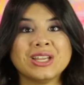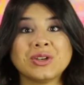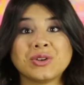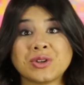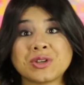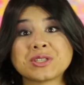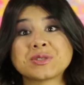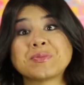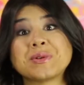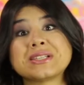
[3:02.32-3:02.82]

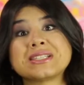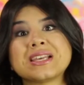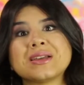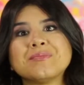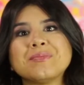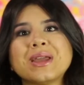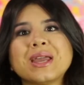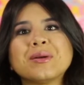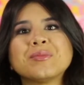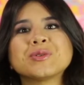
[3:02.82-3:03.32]
Nós
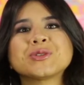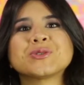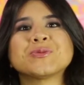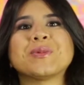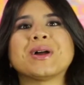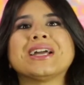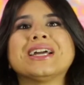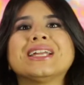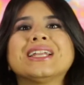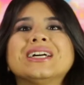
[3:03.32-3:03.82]
percebemos
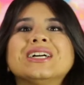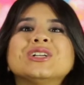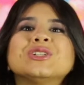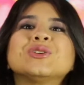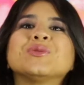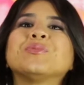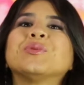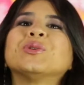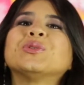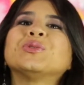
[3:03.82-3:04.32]
uma
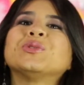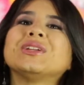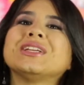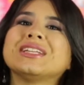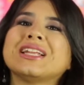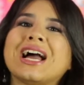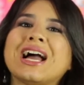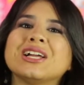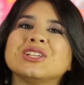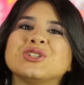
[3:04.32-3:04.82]
grande
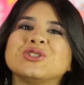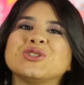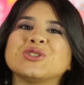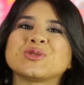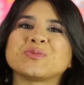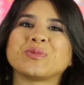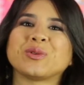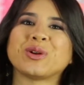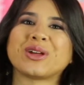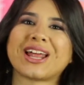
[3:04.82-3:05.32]
oportunidade de
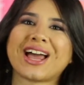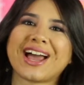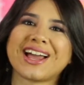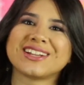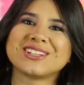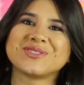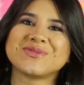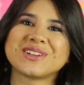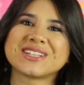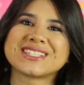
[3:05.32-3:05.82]
explorar a
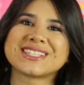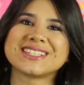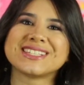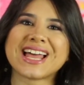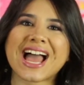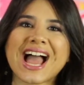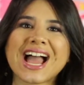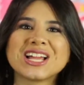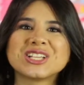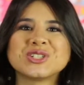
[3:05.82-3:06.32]

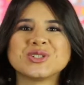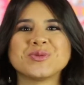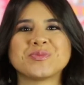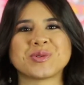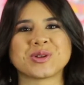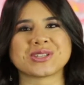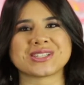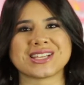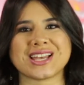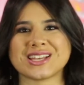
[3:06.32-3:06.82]
diversidade do
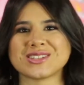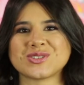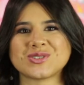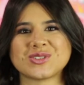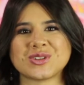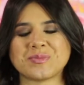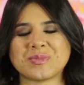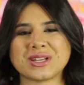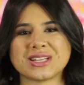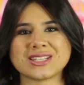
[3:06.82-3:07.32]
processo
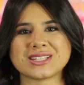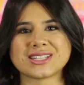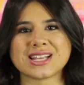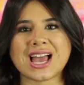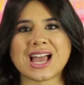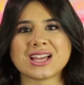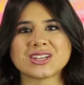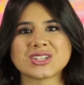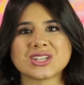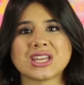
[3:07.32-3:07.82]
de
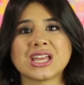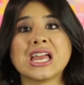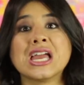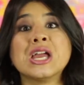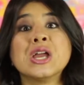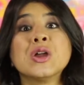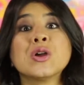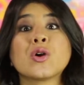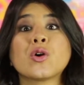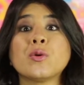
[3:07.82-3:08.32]
aprendizagem,
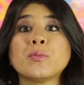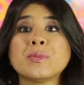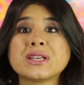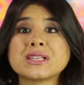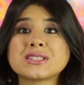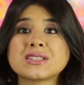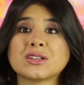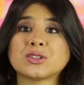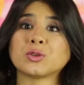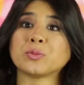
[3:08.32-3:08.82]

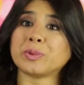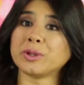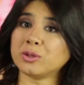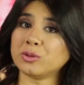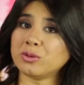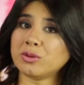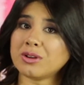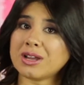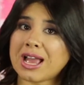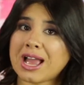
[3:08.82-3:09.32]
começando pelo
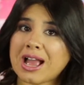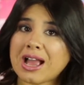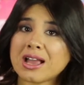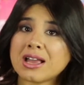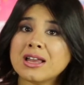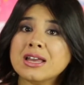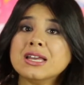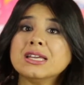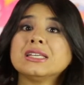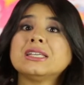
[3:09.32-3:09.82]
lugar
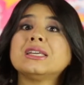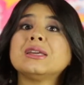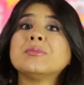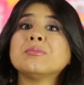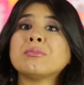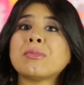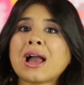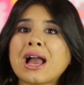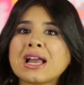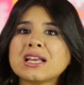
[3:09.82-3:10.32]

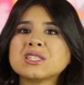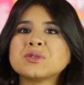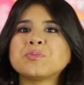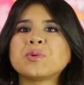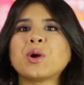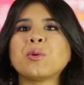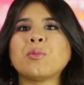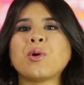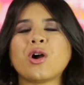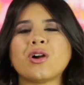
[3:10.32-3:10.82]
que mais
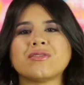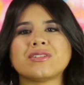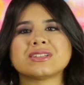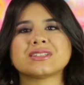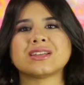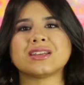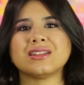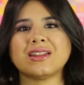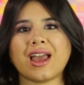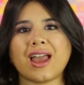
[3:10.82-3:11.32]
promove
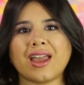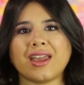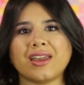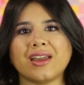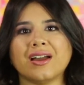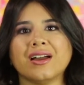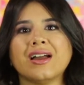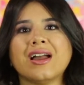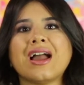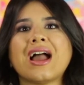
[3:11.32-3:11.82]
essa
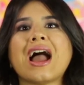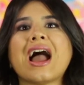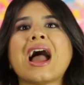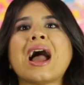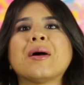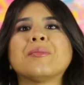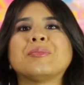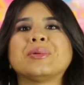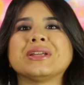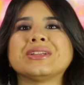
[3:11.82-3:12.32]
ideia,
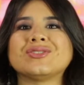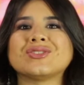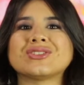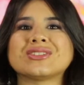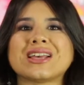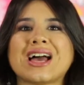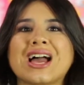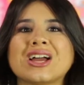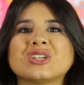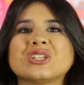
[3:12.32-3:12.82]
a
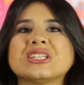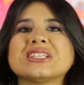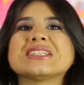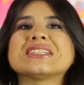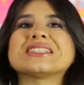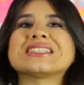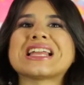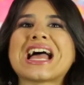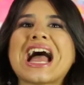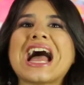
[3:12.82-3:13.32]
aprendizagem
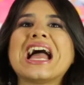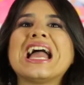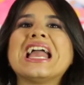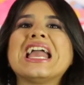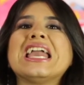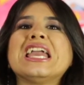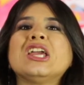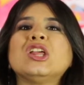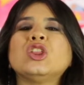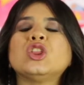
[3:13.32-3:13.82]
está
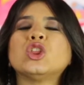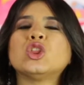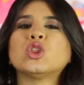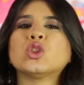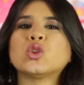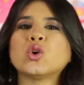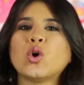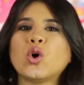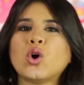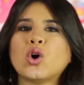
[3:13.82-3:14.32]
em
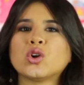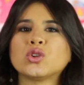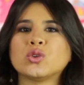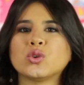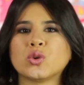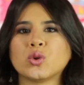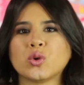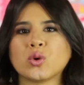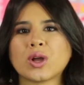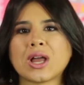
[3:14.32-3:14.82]
todo
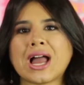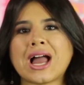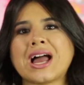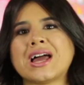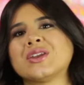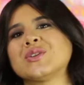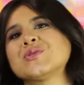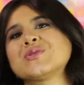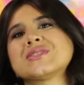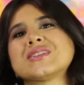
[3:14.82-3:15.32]

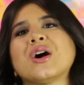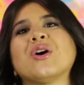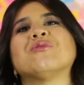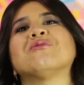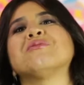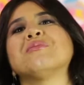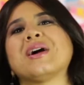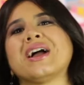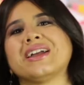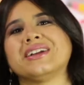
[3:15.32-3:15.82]
lugar no South
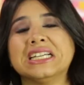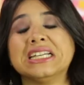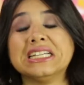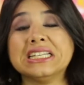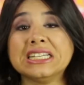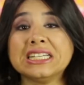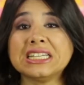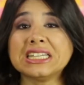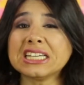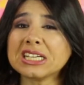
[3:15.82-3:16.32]
by.
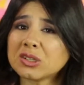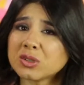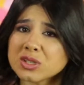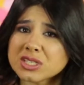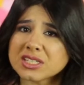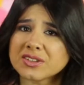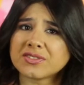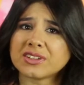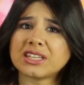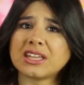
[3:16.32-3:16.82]

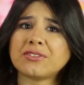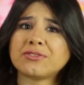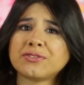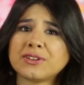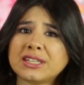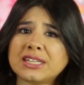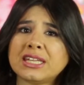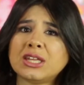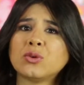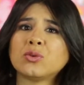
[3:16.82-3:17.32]
Inclusive,
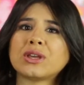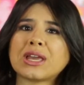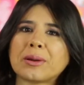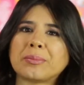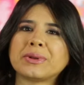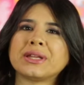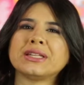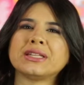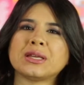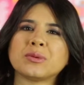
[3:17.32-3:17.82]
definir o que
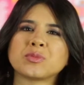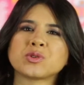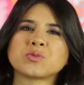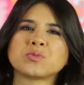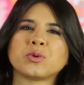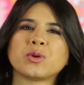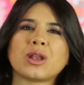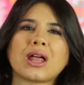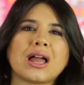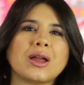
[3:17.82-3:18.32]
aprendemos
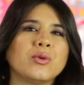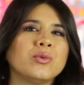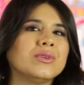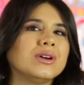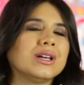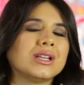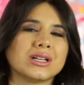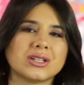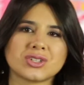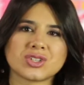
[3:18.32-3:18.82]
por lá é um
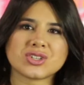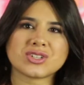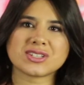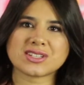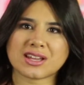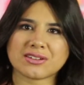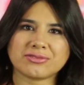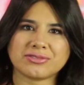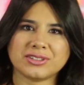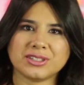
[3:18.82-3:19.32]
grande
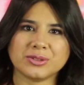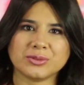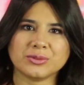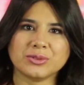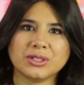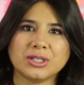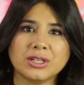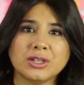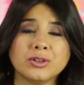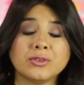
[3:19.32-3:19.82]
desafio.
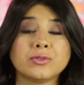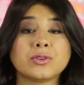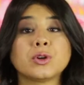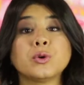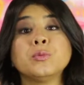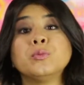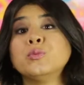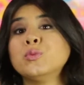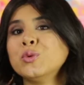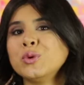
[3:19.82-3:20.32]

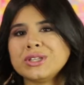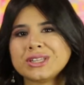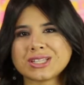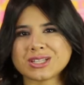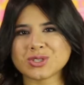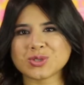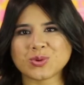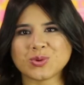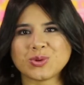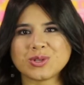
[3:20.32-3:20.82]
Foram
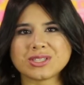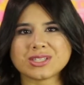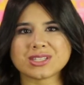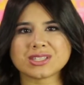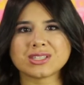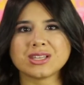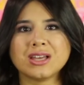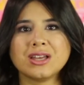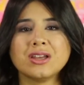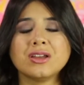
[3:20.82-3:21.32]
muitas
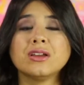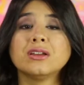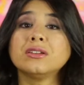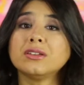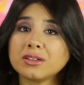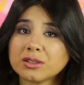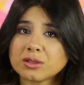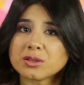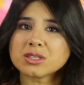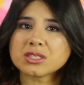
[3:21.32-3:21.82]
coisas.
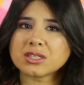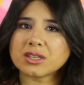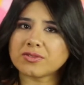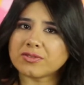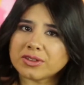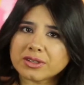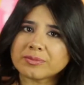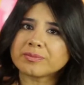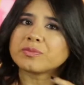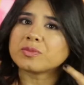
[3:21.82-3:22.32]

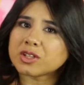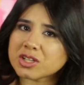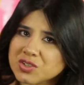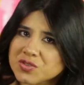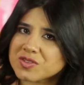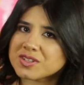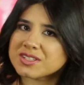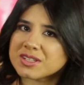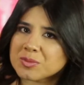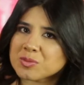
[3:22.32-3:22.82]
Inclusive, nós
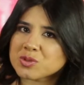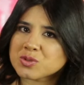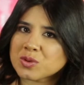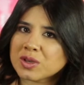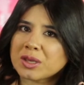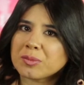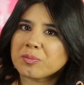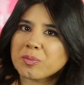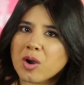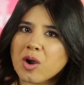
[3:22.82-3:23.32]
fizemos um
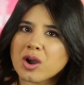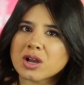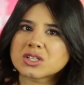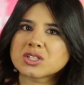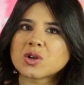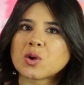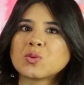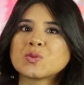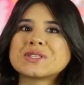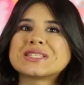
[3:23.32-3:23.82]

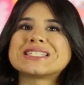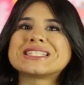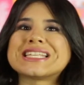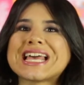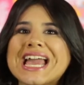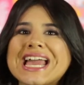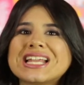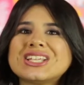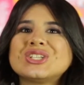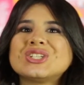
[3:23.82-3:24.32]
report com
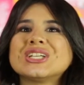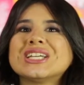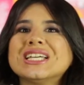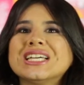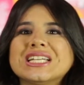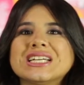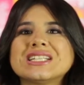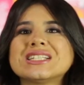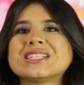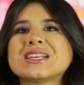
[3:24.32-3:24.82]
sete
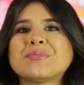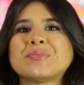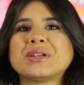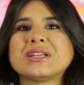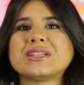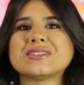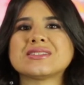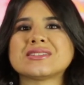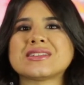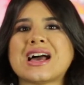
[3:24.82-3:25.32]
grandes
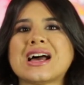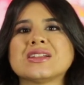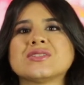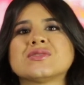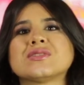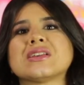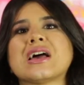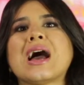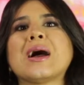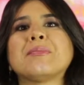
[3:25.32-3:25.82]

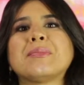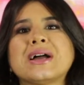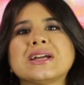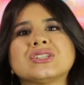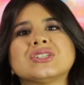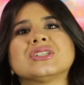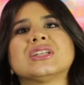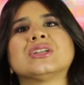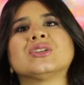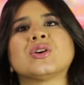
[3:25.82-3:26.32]
aprendizados a
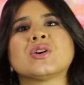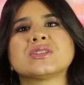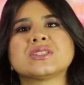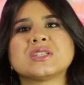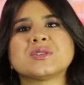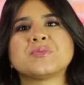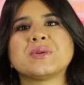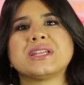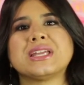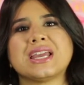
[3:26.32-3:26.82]
partir da nossa
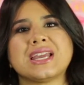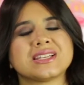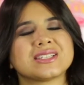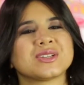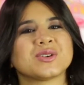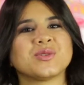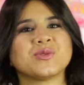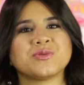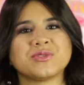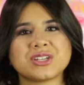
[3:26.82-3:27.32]

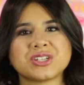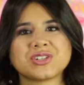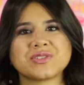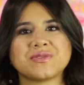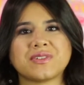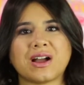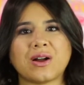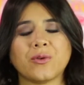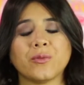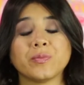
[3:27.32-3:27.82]
experiência com o
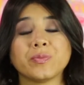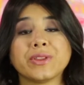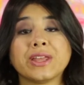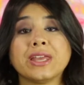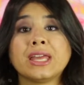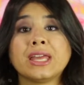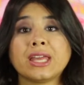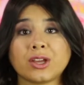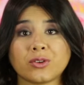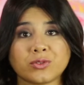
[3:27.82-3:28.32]
festival.
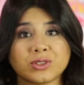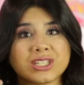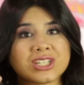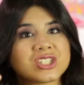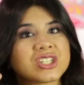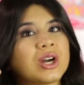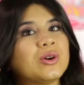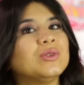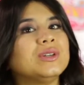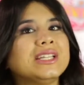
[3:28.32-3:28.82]
Eu vou
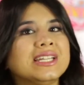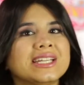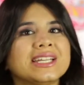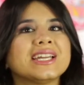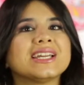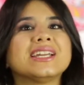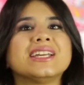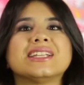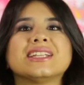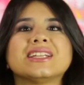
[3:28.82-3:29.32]
deixar o link
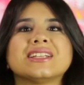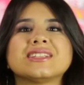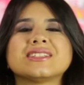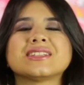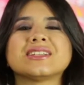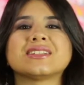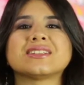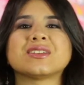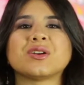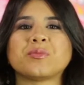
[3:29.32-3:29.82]
aqui na
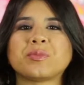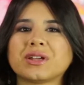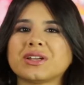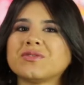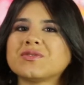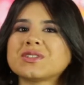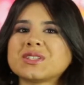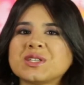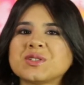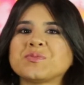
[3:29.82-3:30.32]
descrição para que
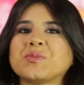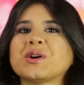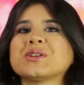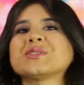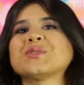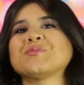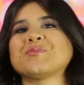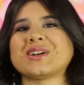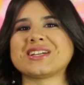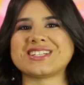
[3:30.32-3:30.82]
vocês
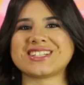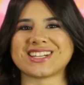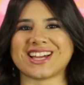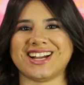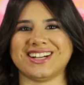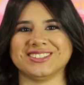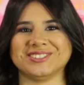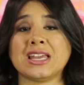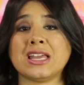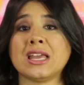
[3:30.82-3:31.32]
possam
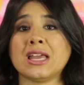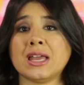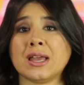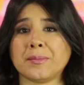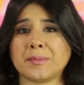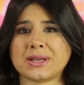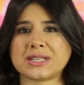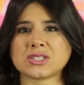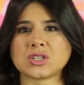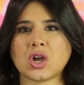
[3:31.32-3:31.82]
baixar.
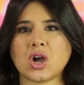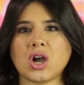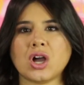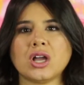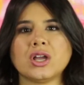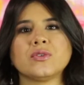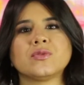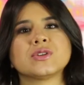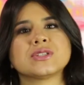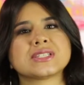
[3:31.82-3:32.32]
Mas ó,
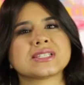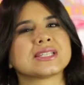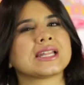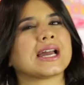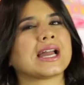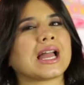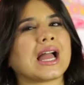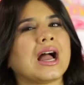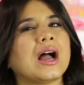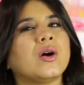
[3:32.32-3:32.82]
eu vou
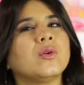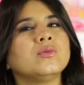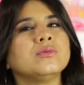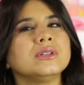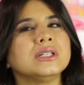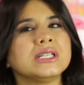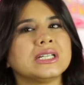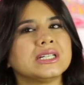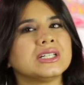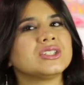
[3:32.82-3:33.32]
destacar
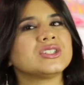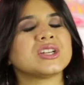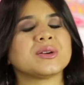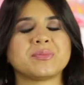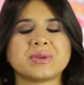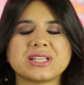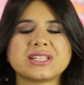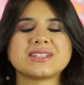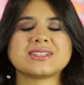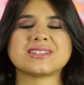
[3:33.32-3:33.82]
um grande
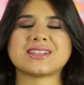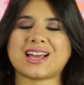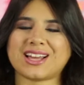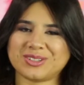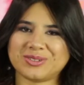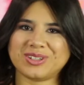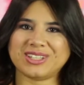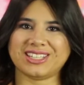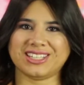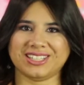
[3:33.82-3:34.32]

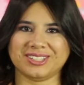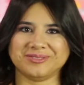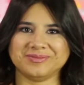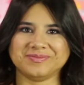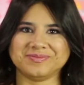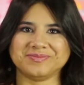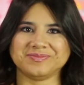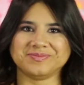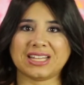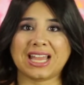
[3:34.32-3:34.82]
aprendizado aqui.
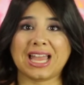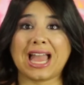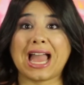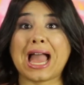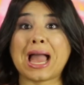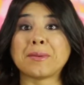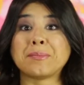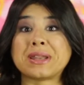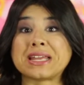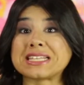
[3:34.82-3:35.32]

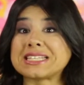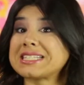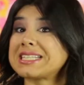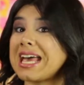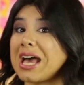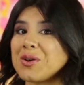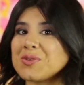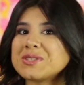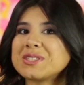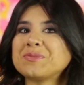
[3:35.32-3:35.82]

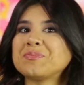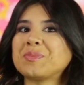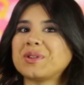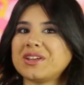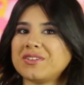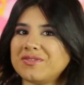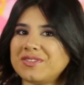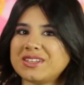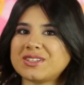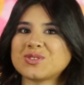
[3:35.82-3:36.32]
Abraçar os
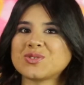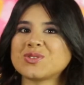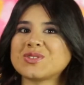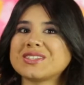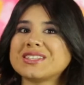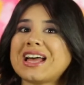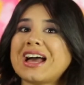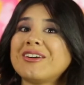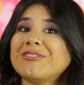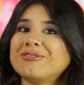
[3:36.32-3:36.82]
imprevistos
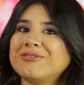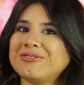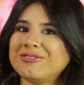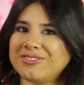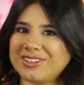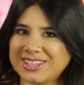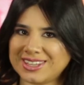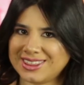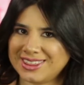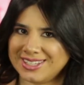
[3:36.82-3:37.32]
da
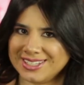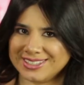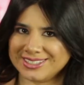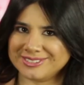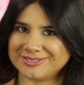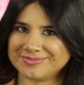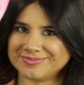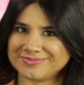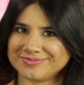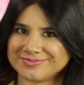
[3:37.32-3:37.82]

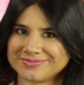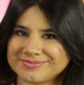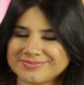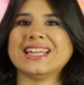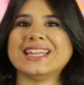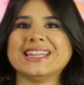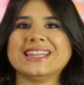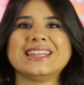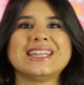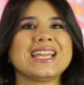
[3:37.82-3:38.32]
vida
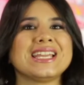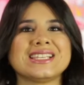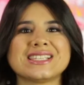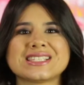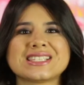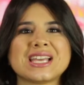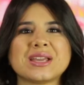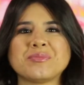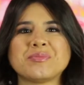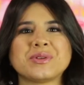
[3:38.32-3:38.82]
nem
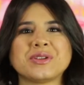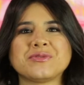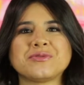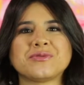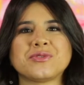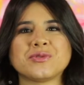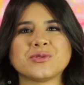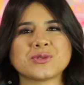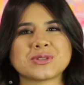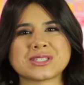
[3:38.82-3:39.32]
sempre
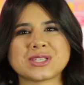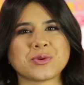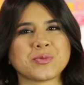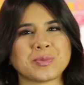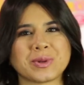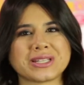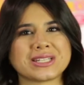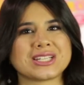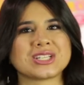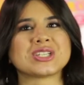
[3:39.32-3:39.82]
o seu
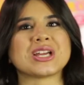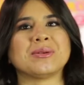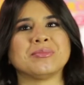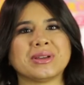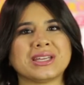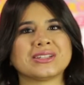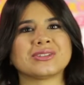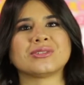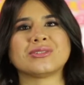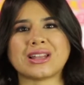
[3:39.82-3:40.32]

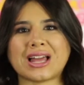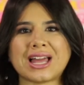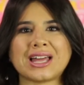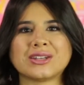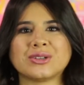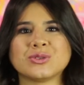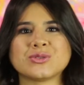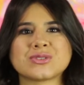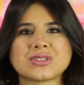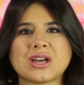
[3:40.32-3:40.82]
planejamento lá
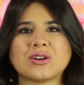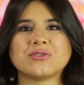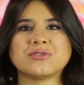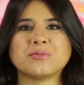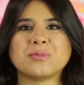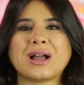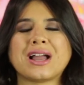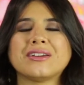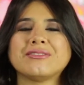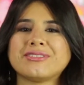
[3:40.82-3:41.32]
no South
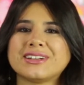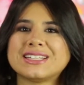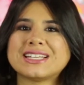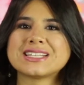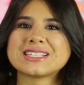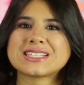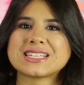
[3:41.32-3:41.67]
By vai dar